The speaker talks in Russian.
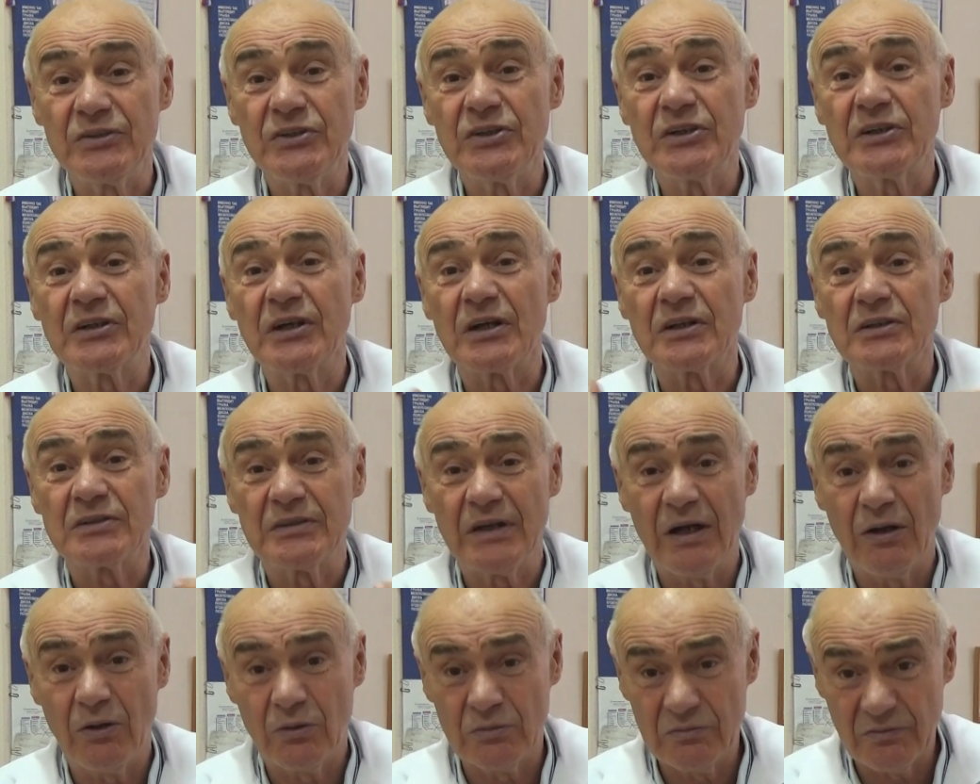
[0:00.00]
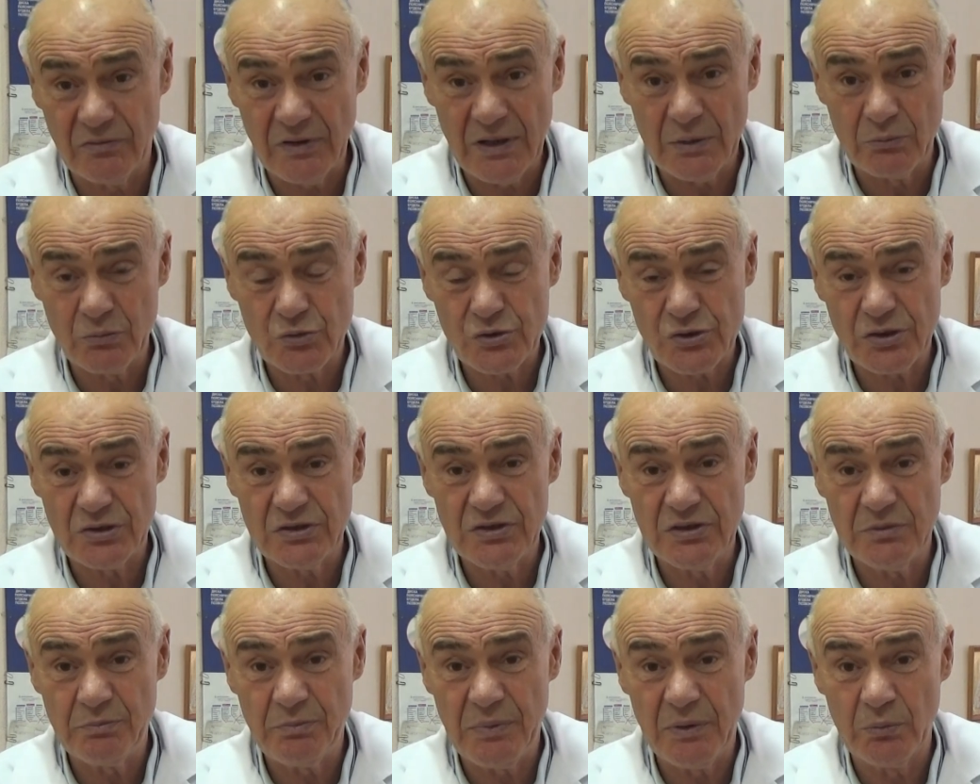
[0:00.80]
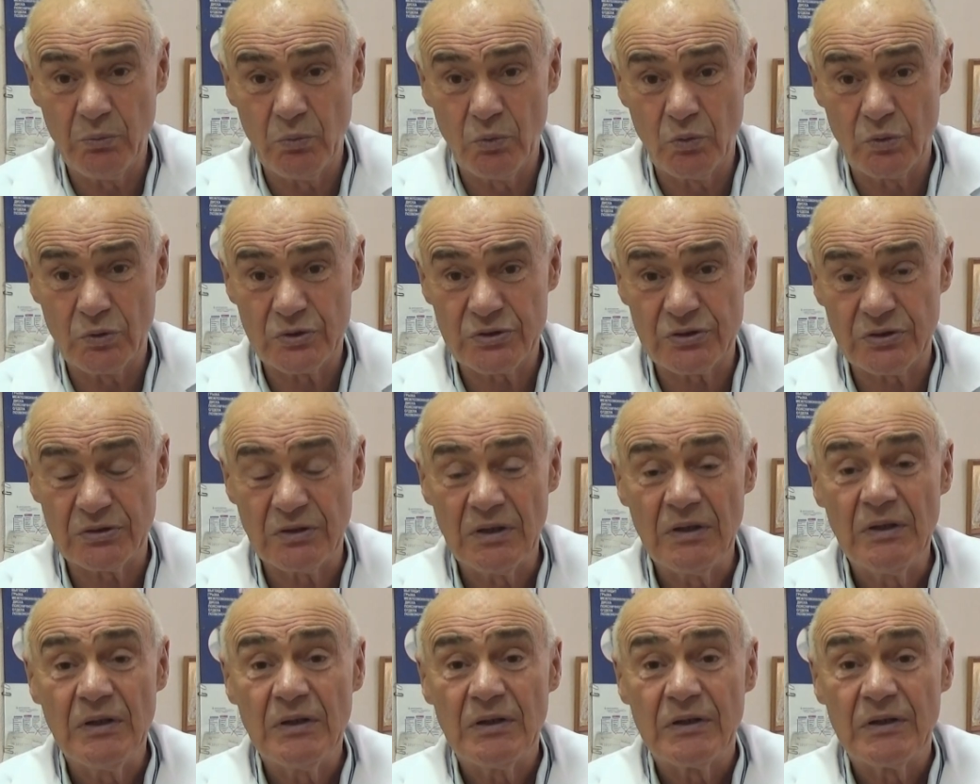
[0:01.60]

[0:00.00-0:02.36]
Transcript: Никогда он вам уже не поможет.